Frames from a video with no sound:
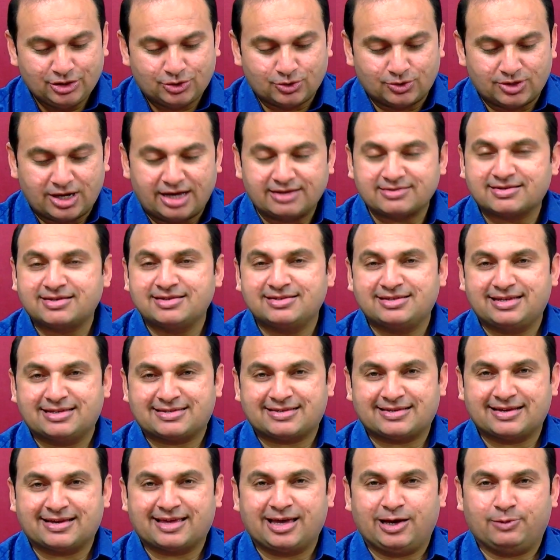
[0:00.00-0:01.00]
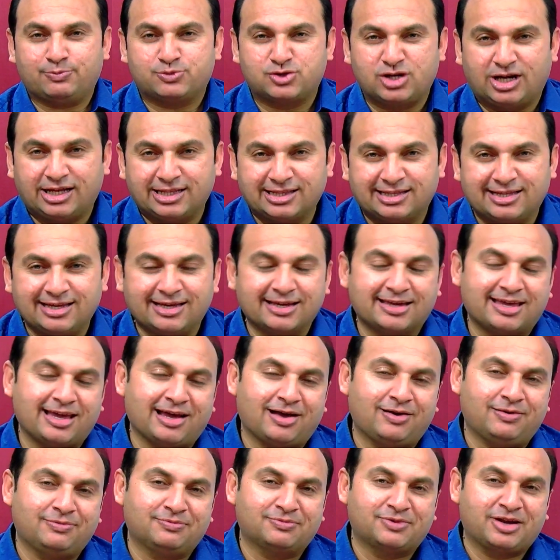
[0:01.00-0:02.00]
तो नाजरीन जैसा कि आप जानते हैं कि
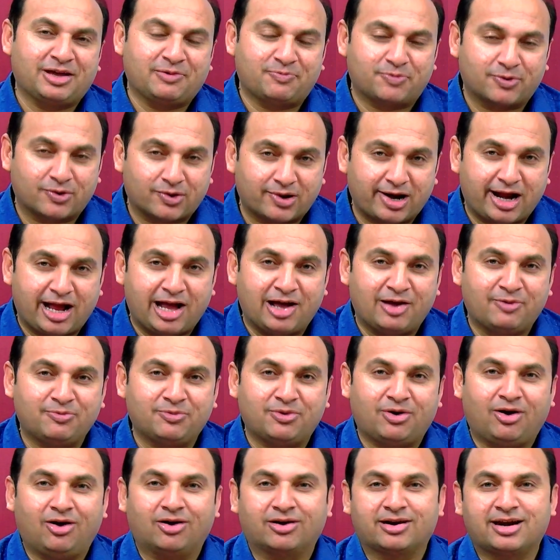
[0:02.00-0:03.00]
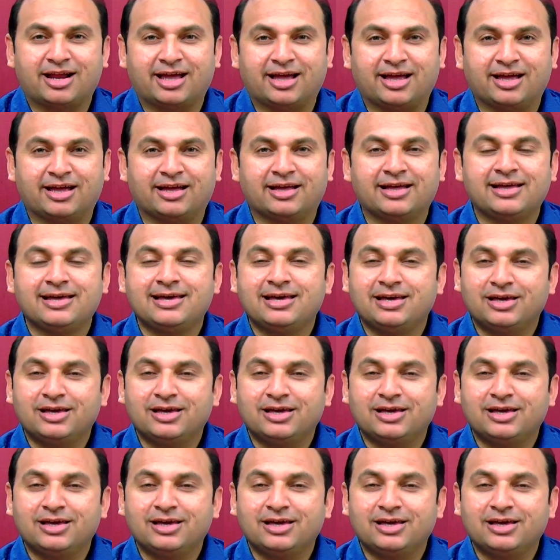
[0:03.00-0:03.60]
हम नए प्रोग्राम और नए